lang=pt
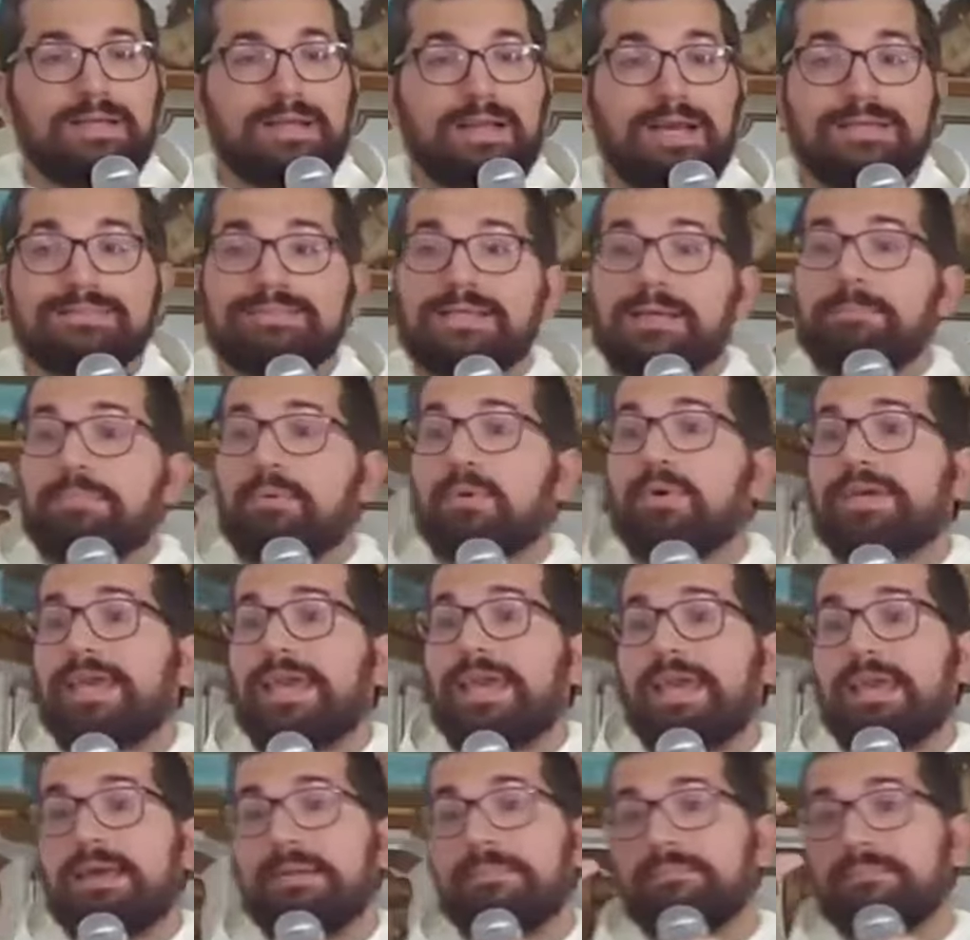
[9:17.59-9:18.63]
Até
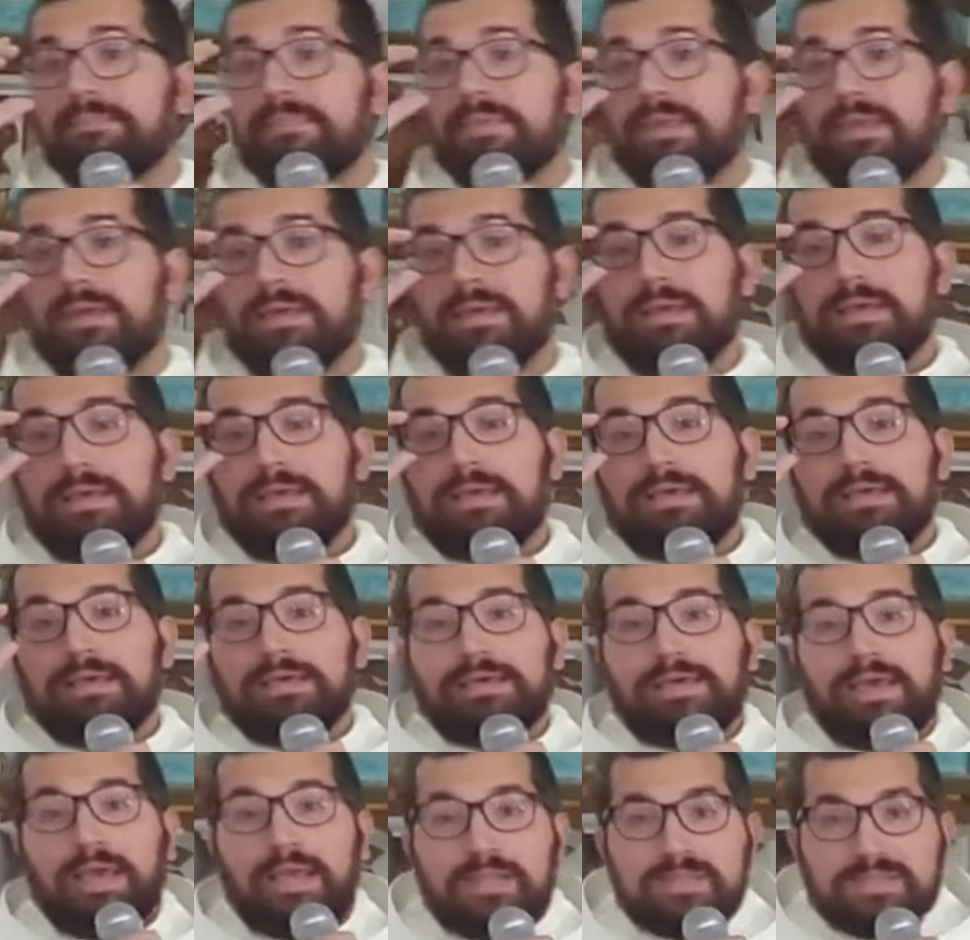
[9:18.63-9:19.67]
porque
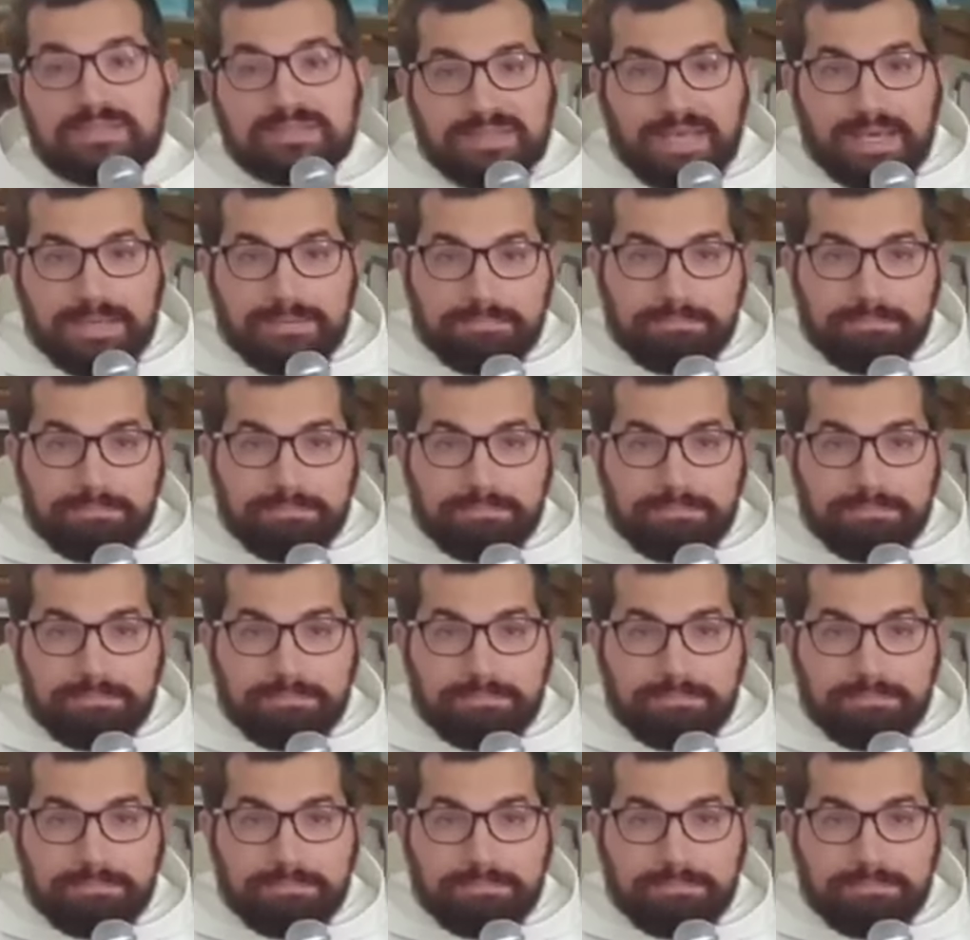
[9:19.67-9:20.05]
quem sai